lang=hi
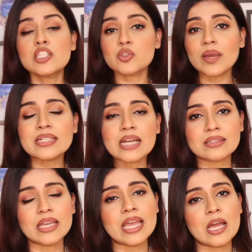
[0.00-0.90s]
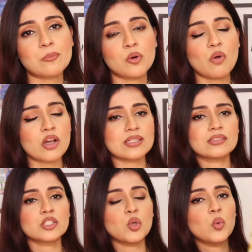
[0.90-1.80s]
स्वेट आता है आपको बहुत
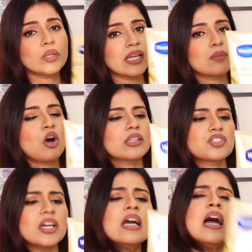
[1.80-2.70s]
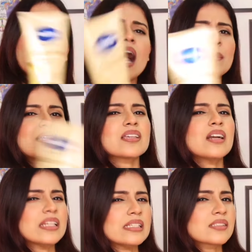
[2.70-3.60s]
ज़्यादा तो उनके लिए बहुत अच्छा है हाँ मैं इसे
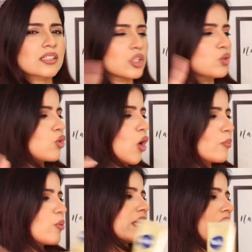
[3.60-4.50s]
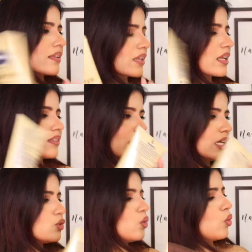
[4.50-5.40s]
खरीद सकती हूँ कॉम्बो में ये आता रहता
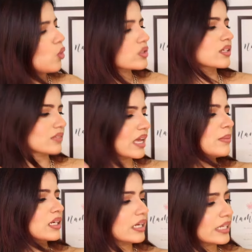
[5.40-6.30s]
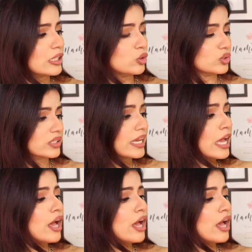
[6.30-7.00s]
है तो हो सकता है मैं खरीद लूँ उसे